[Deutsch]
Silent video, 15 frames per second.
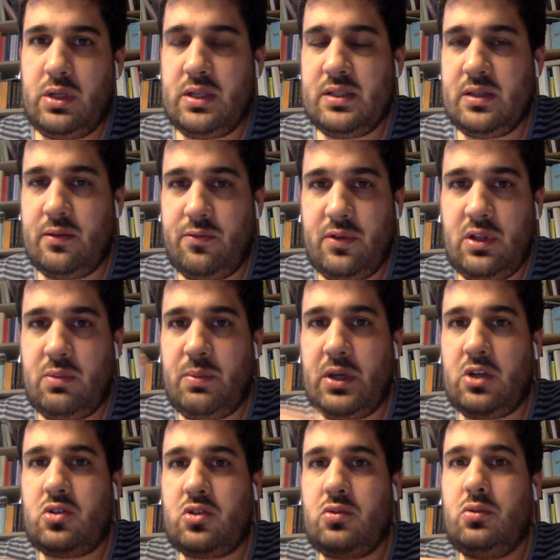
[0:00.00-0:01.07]
diese
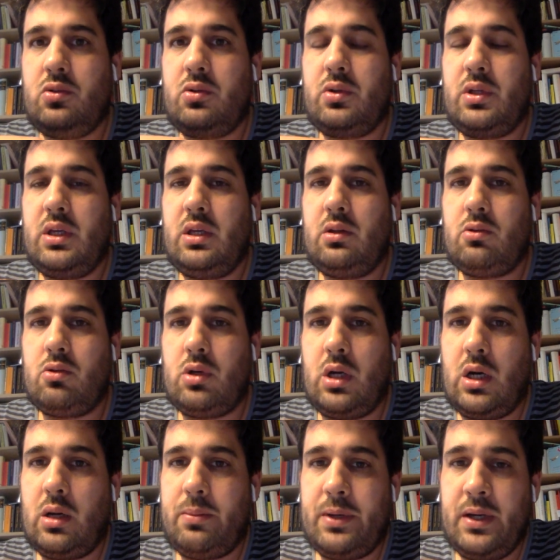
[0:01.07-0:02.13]
Feedbackschulden, die ich noch
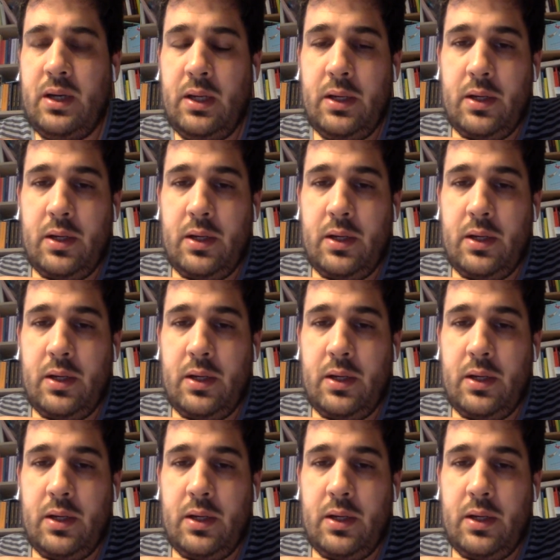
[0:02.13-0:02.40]
habe